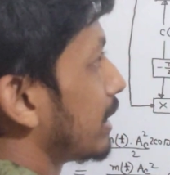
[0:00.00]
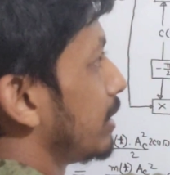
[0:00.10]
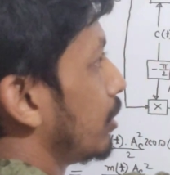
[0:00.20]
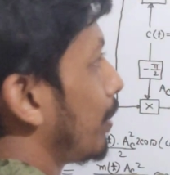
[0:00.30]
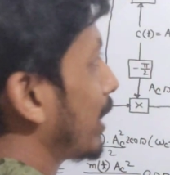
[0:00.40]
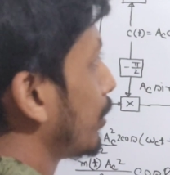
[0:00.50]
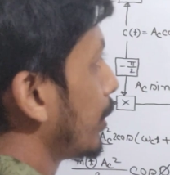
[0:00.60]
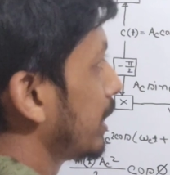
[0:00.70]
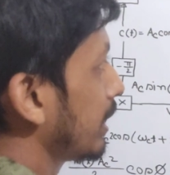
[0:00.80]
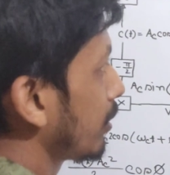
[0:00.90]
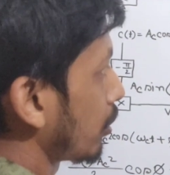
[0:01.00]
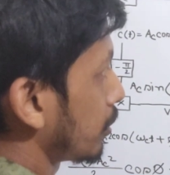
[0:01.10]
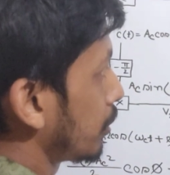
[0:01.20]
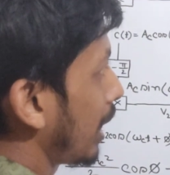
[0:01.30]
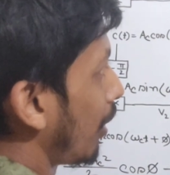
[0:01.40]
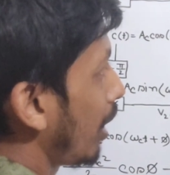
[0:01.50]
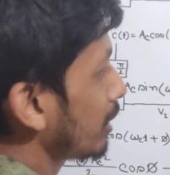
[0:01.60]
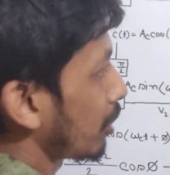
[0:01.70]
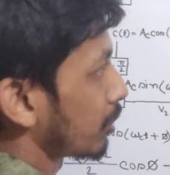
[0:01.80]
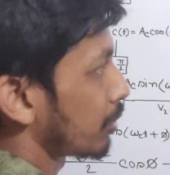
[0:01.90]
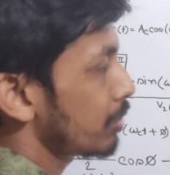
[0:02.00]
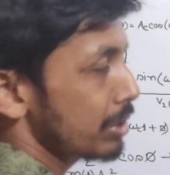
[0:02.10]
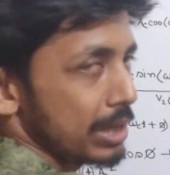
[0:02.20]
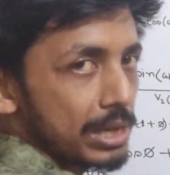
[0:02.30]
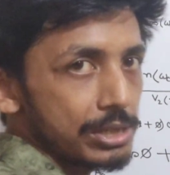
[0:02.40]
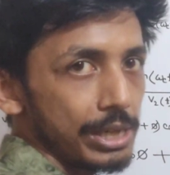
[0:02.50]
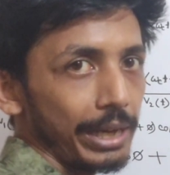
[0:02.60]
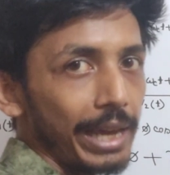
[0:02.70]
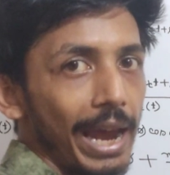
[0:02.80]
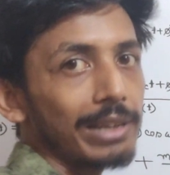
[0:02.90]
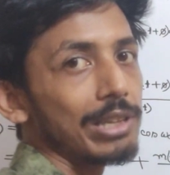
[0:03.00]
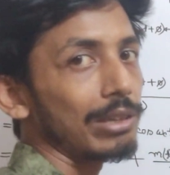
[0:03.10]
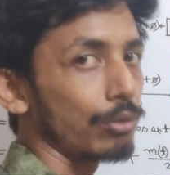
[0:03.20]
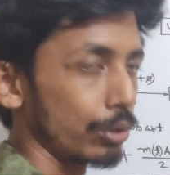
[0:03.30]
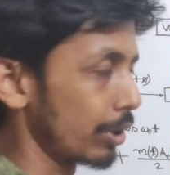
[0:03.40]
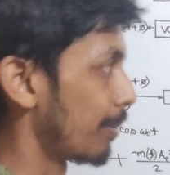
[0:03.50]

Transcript: জিরো বা নব্বই ডিগ্রি যতক্ষণ না হয় ততক্ষণ সেটাকে অ্যাডজাস্ট করতে